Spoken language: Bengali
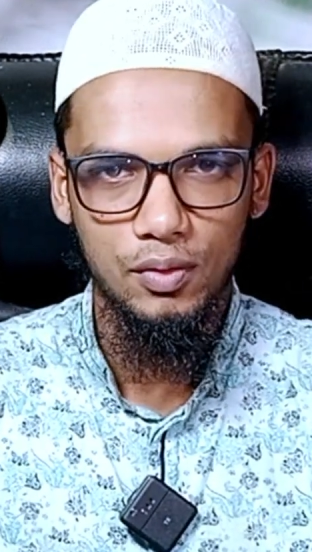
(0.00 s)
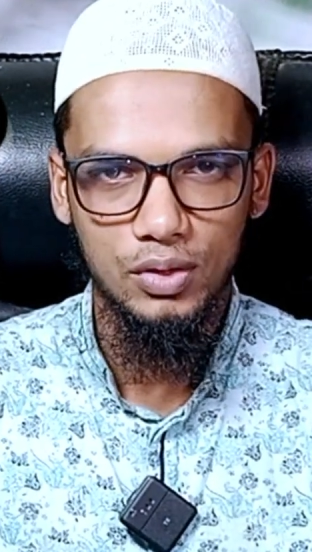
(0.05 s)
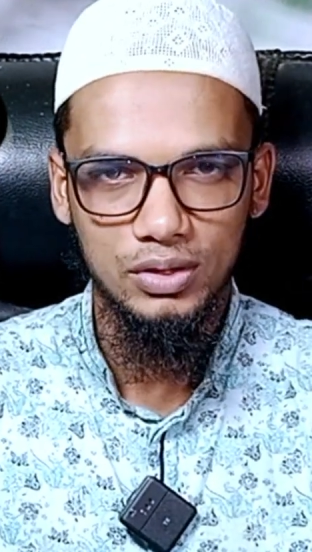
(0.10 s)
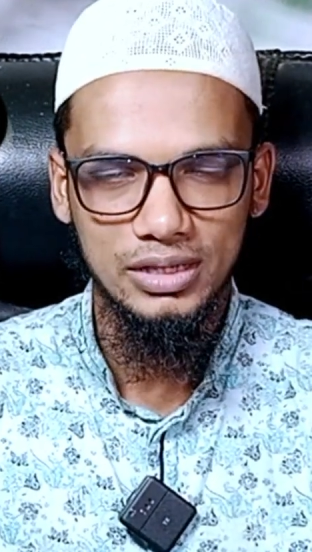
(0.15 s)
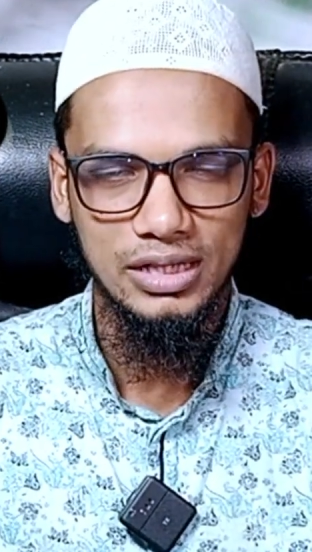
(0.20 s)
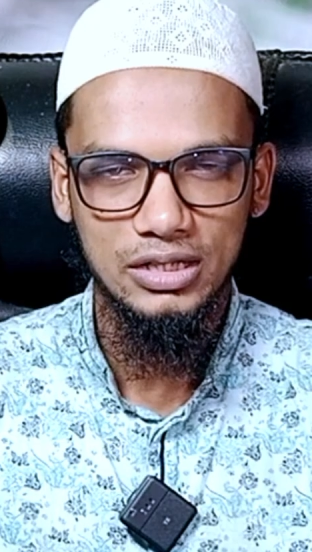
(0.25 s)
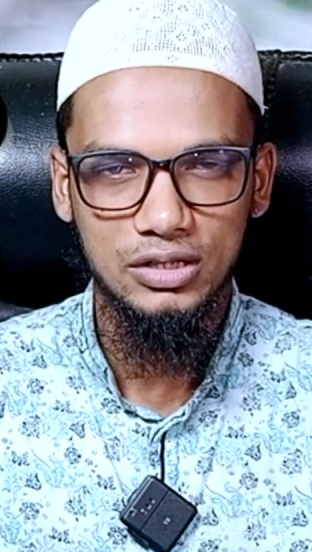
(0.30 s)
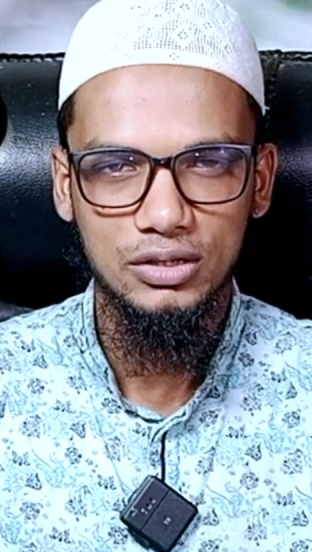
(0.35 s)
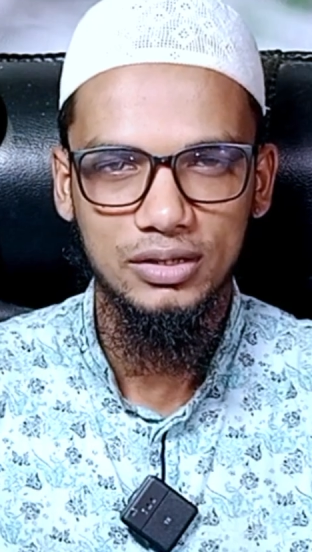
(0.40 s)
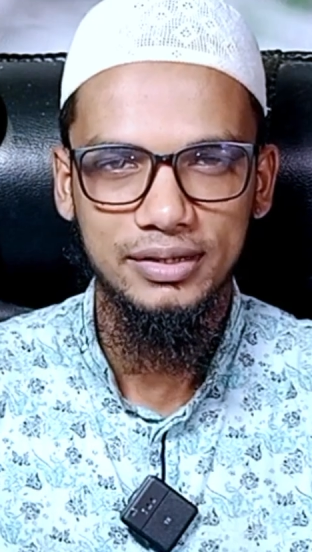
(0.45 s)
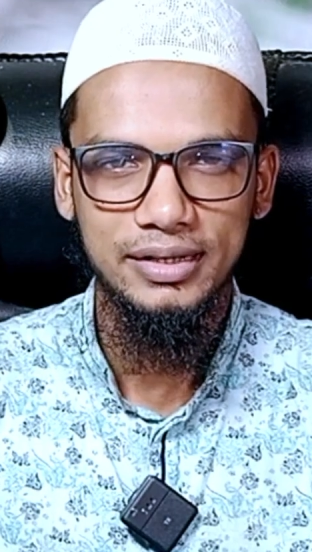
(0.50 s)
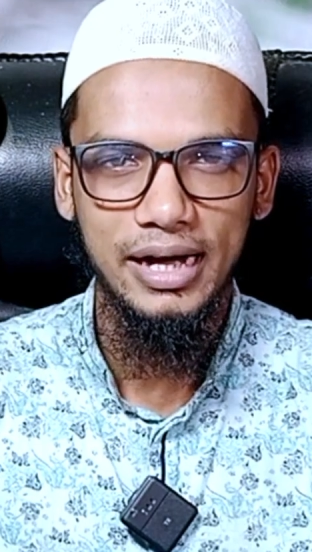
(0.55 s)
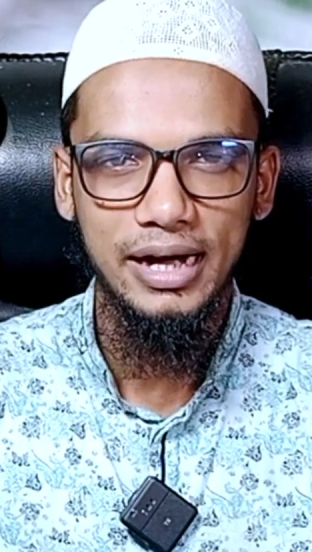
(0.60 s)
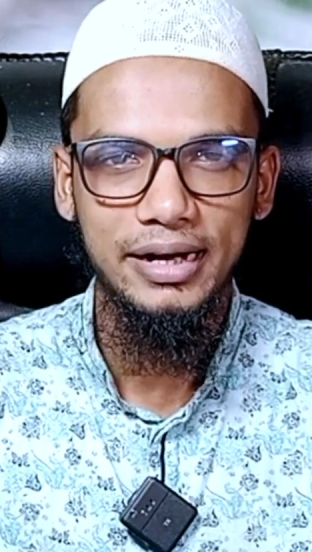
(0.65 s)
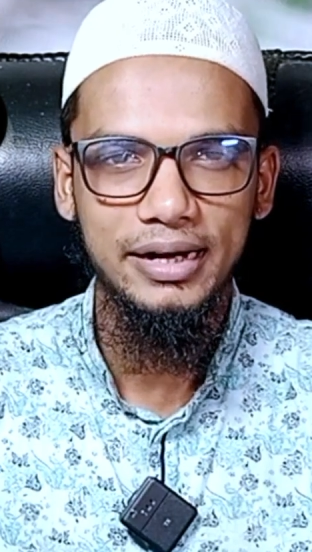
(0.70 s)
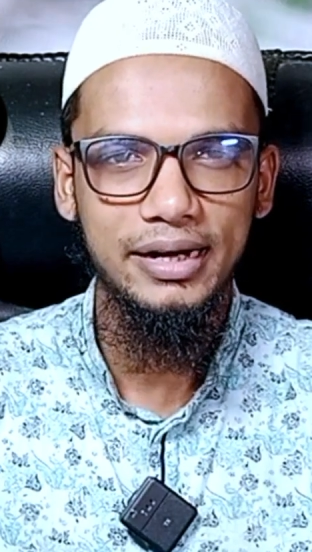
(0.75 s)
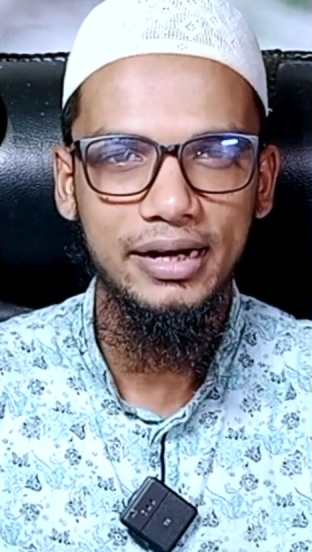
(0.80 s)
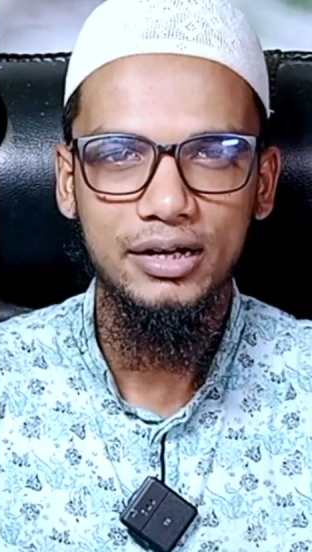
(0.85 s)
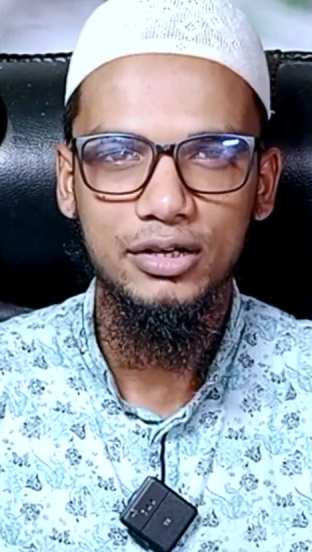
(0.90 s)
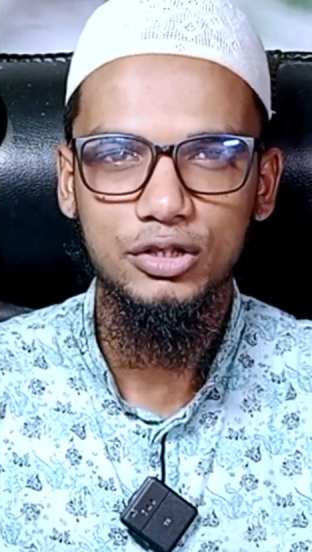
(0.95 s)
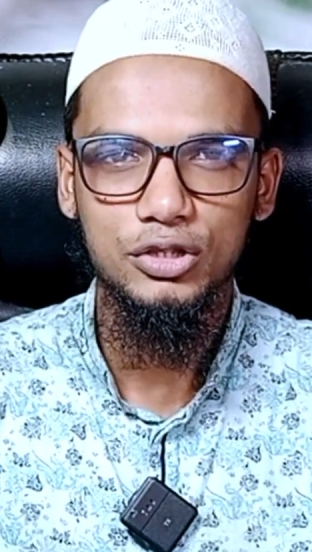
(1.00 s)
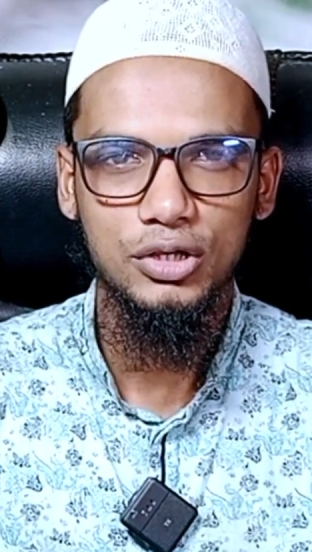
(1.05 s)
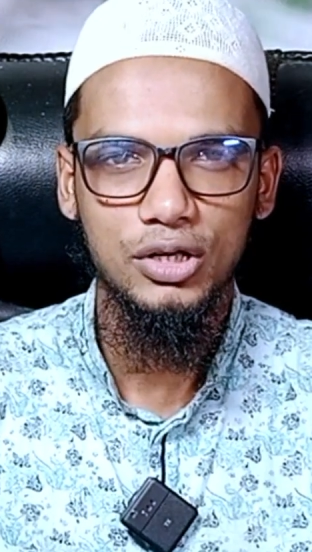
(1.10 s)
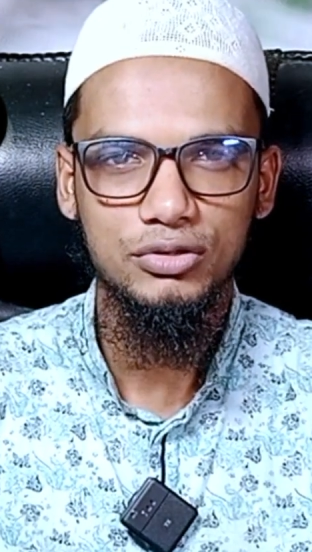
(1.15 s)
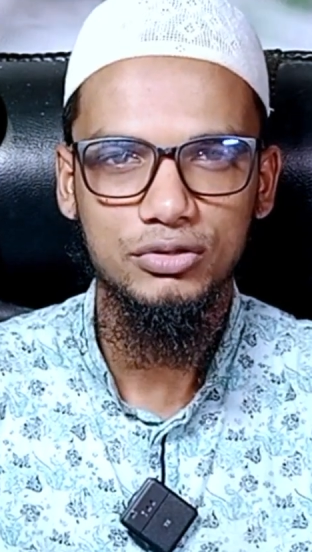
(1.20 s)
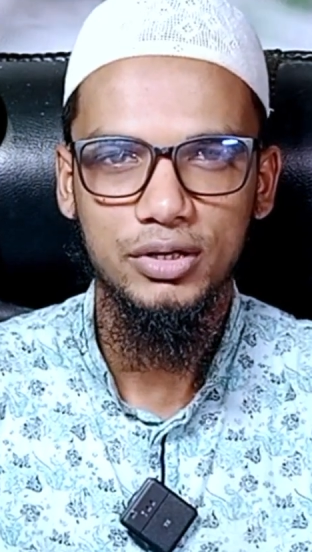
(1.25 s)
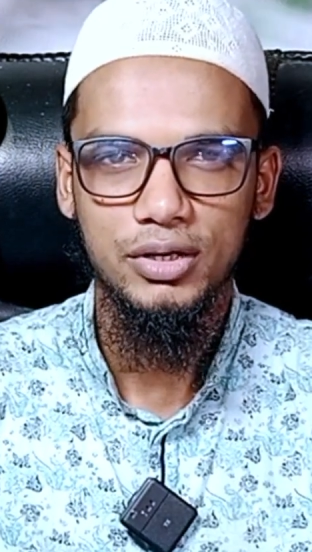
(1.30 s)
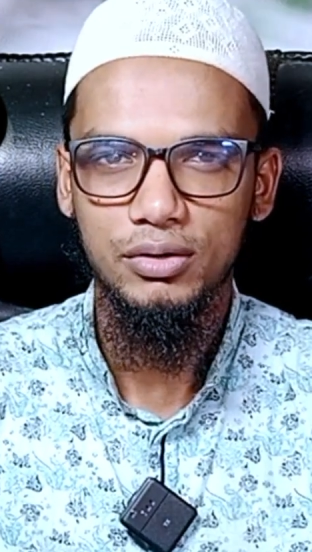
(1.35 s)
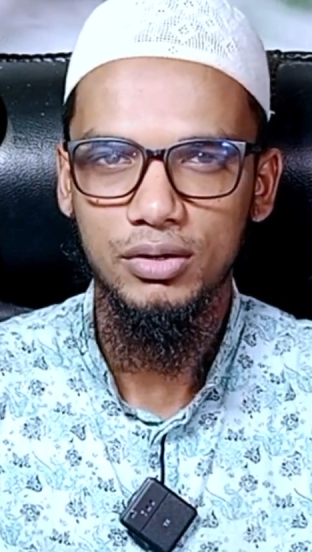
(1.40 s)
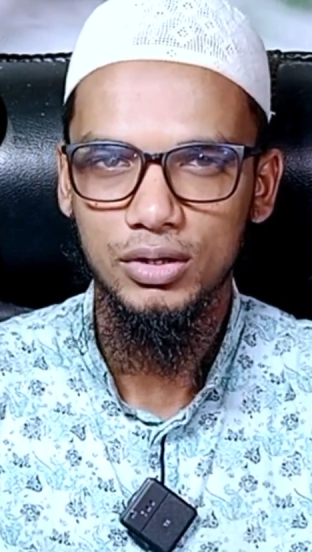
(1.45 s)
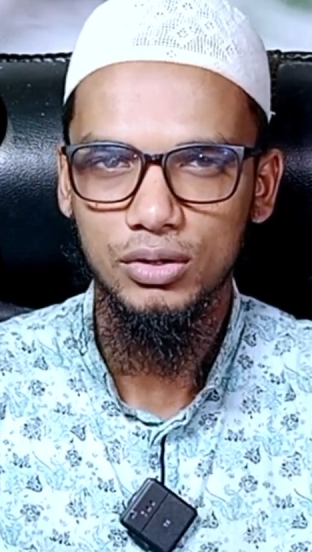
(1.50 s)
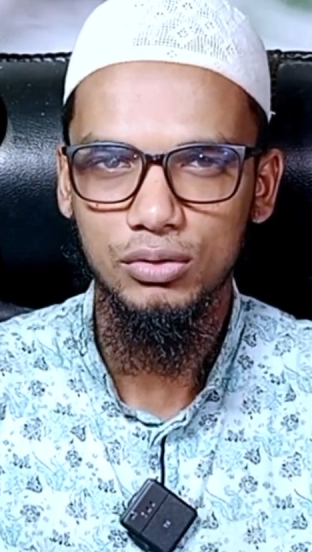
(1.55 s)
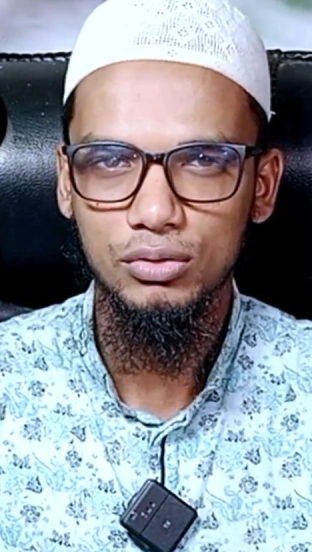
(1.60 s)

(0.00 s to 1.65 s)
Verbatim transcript: অর্থাৎ ডাইরেক্ট সরাসরি এগুলো